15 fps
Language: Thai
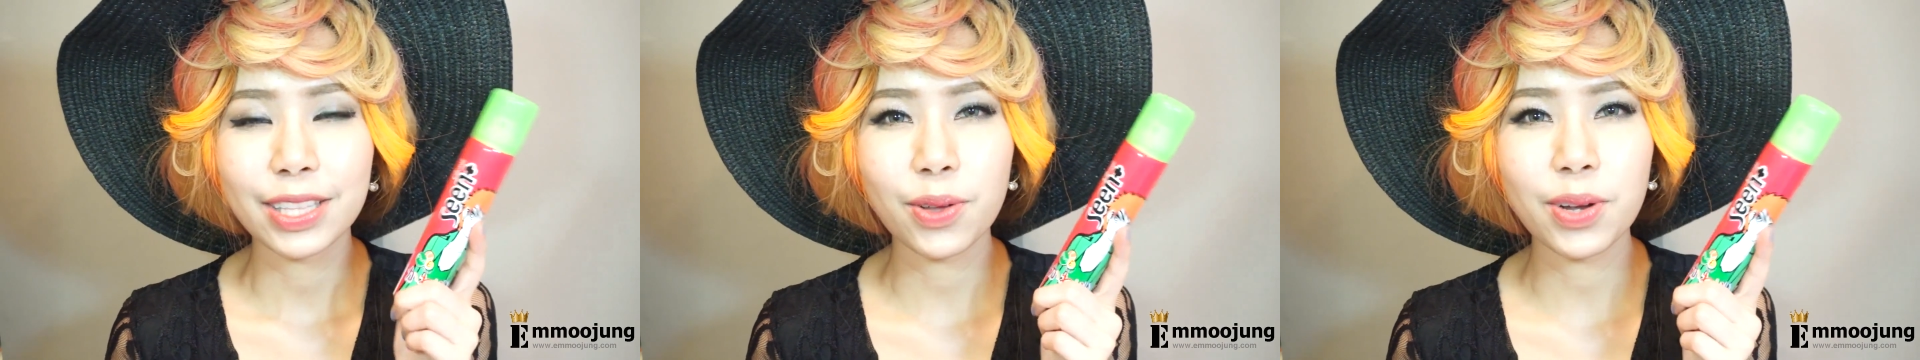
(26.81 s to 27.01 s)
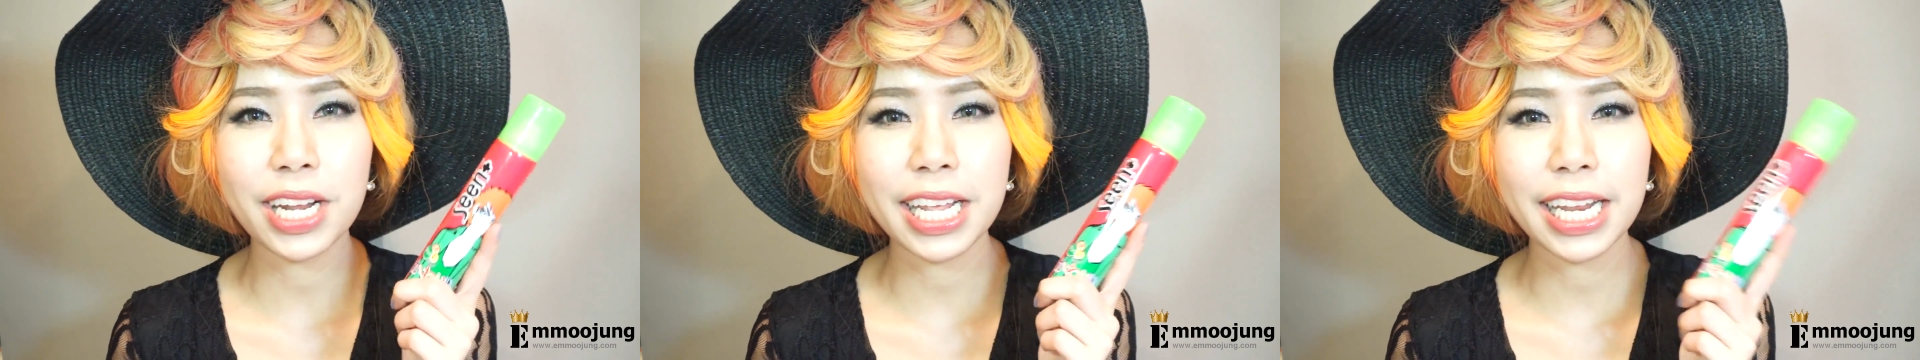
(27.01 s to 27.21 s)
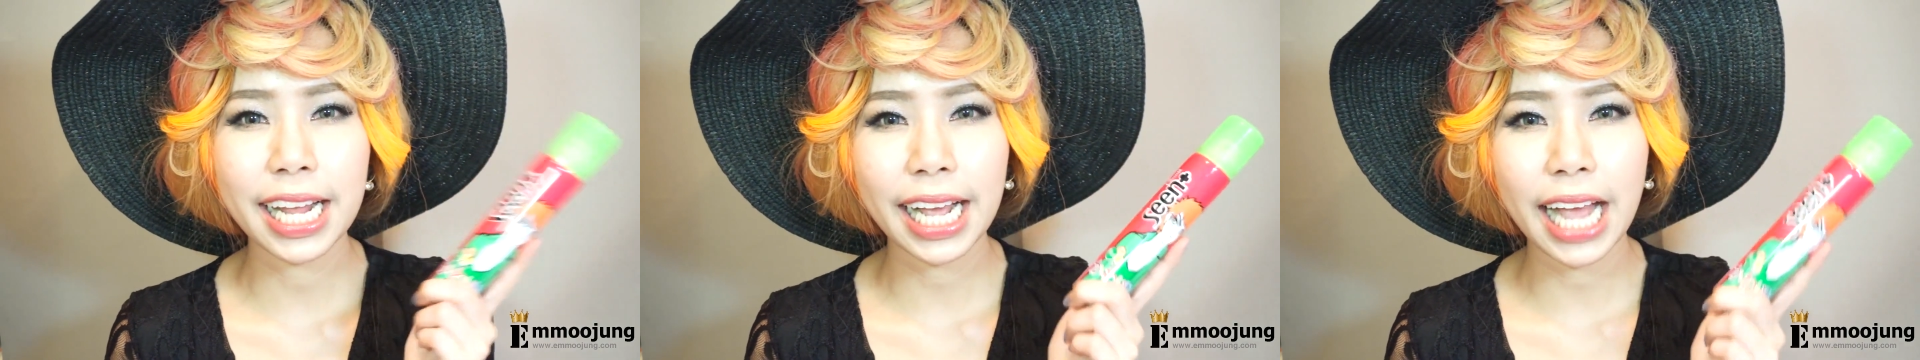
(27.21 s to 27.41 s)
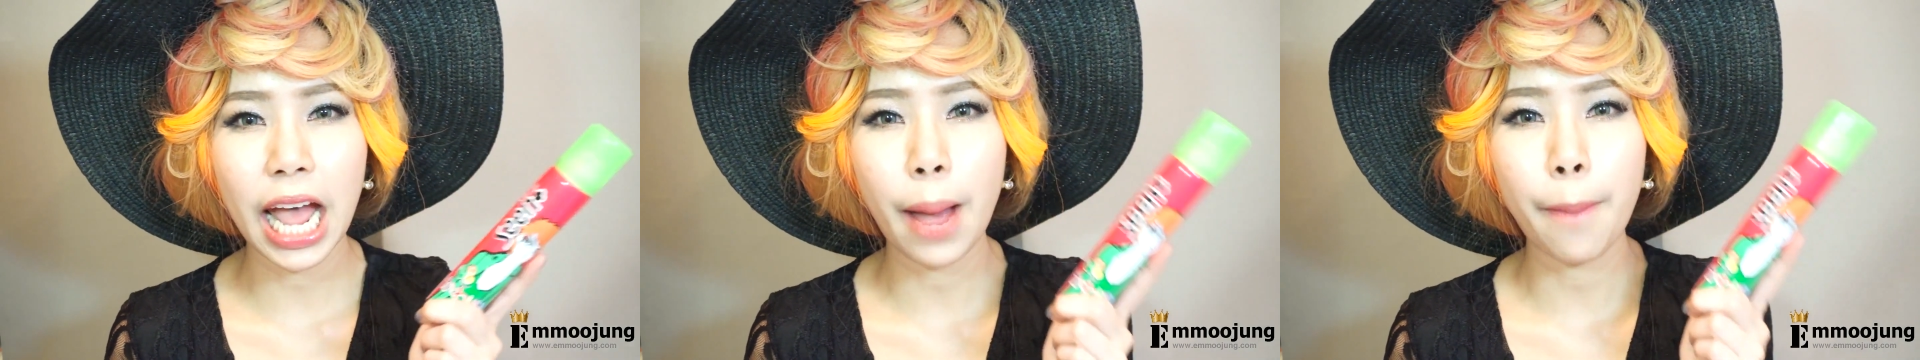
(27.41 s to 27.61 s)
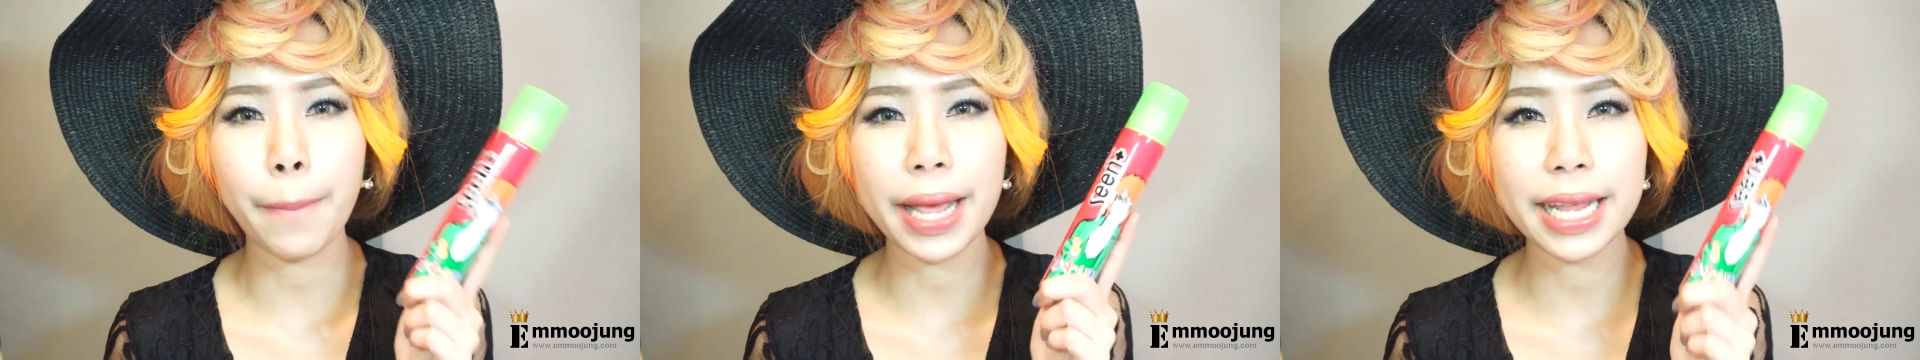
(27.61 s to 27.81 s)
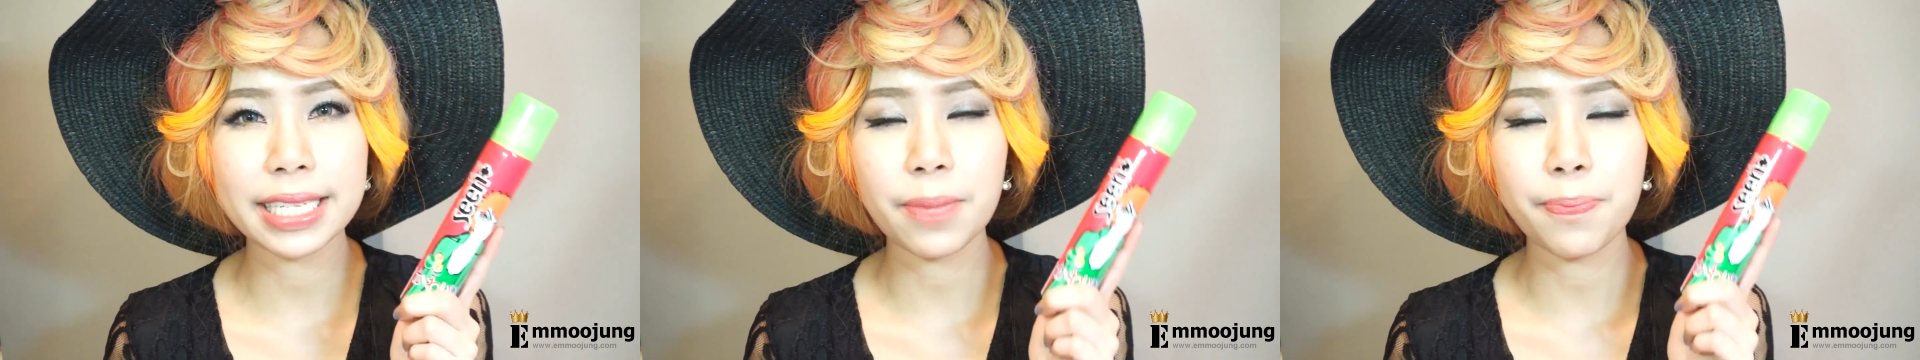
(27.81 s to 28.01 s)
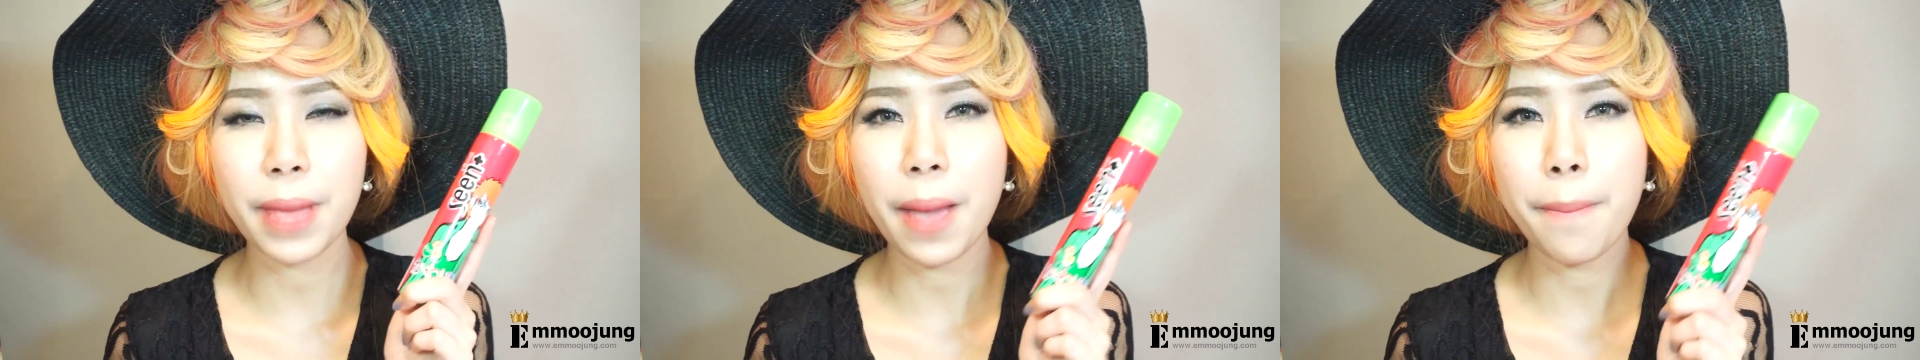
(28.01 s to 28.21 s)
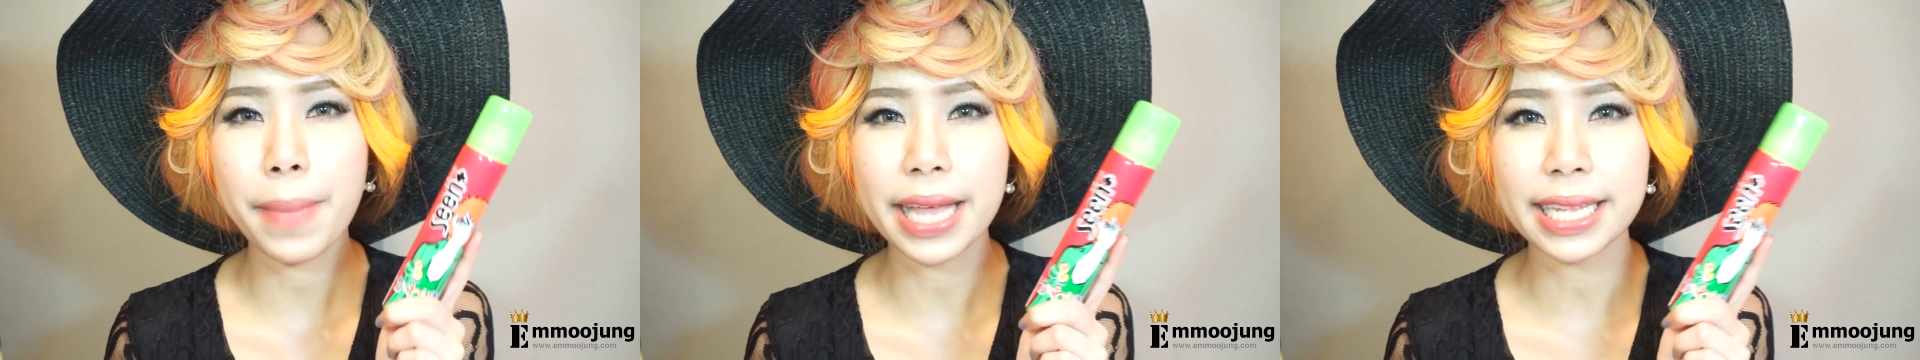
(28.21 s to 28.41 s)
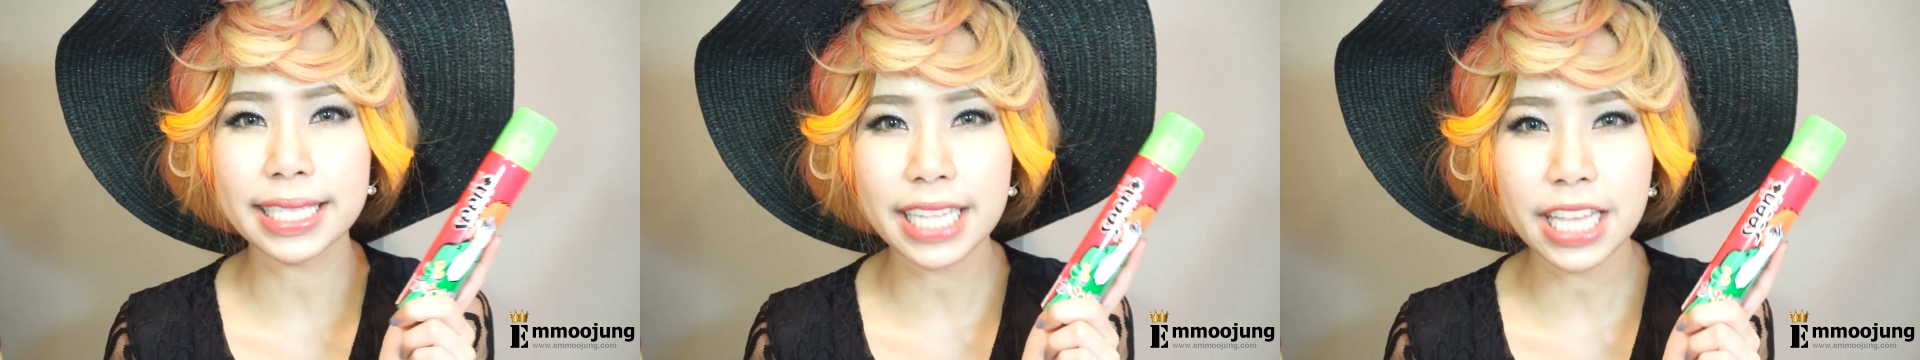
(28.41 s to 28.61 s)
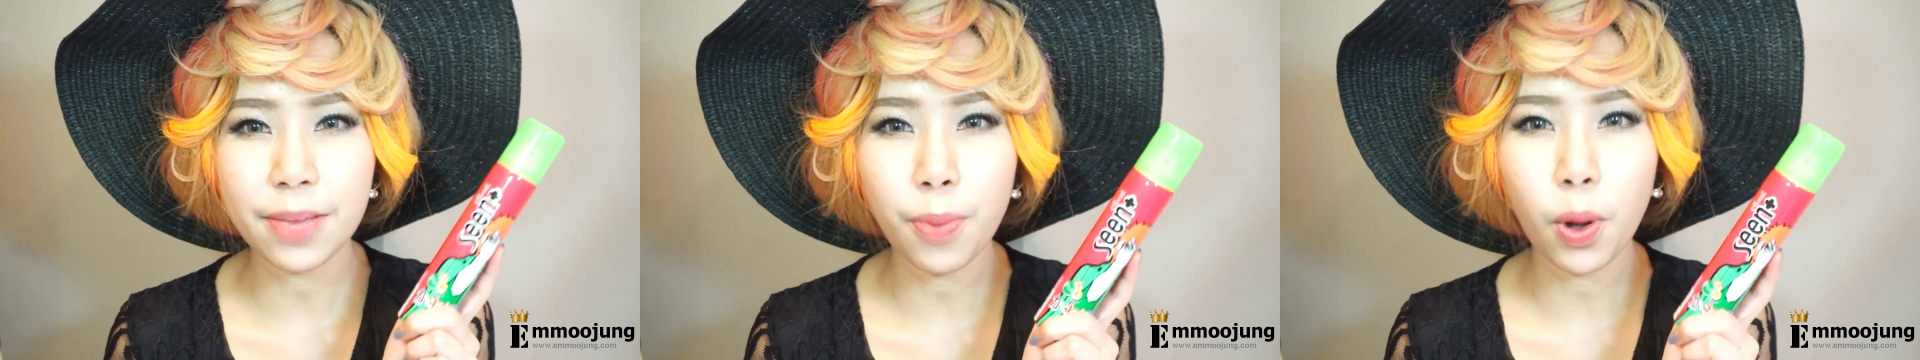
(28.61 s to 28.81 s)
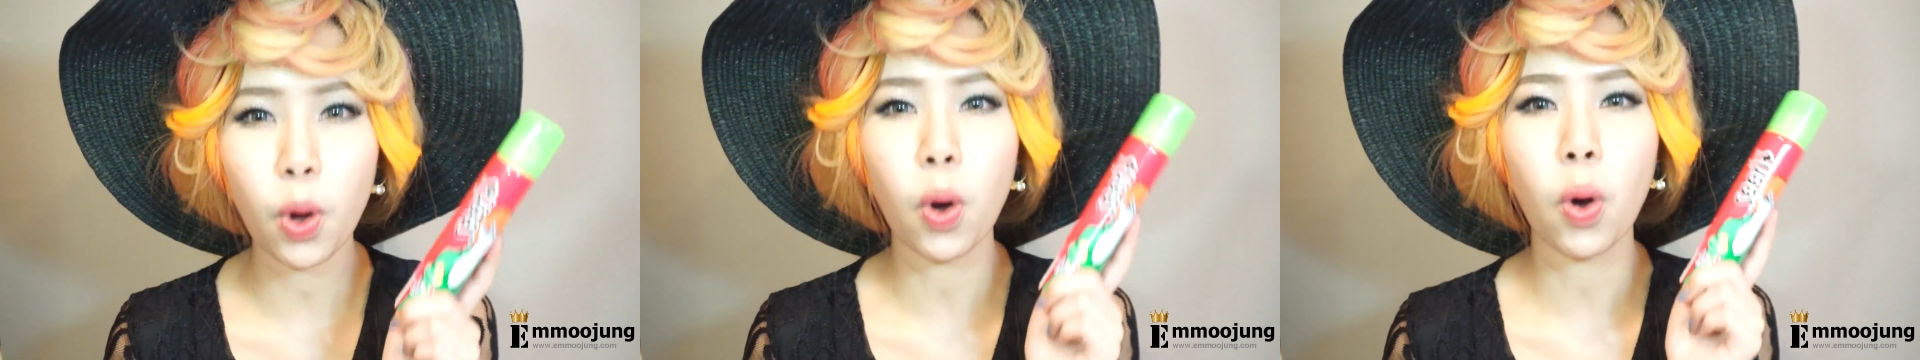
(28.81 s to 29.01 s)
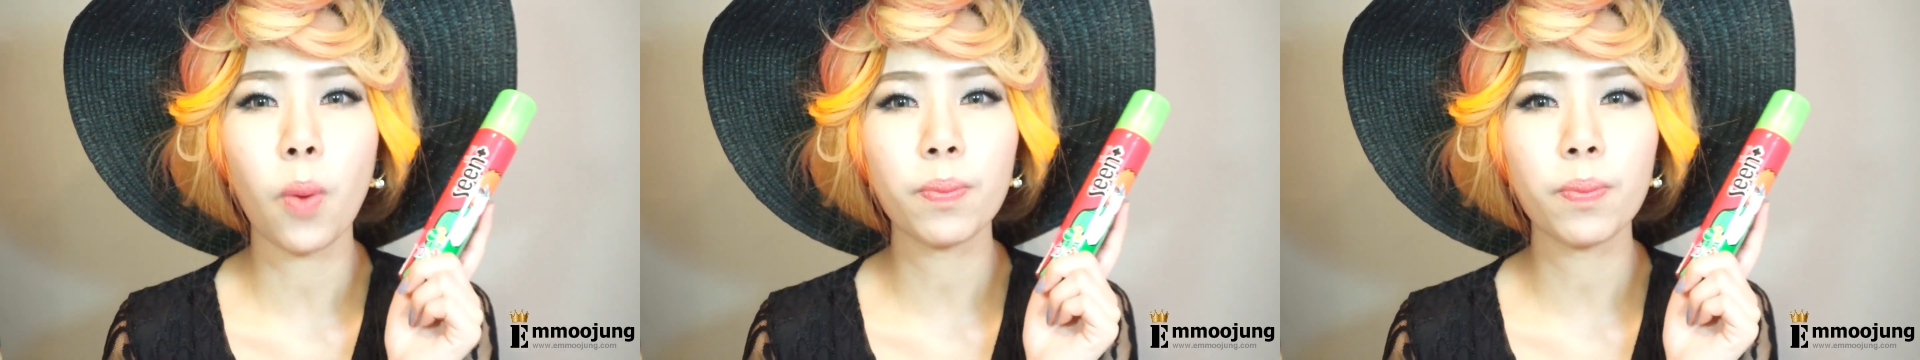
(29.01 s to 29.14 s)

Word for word: ตัวนี้นะคะเป็นสเปรย์เปลี่ยนสีผ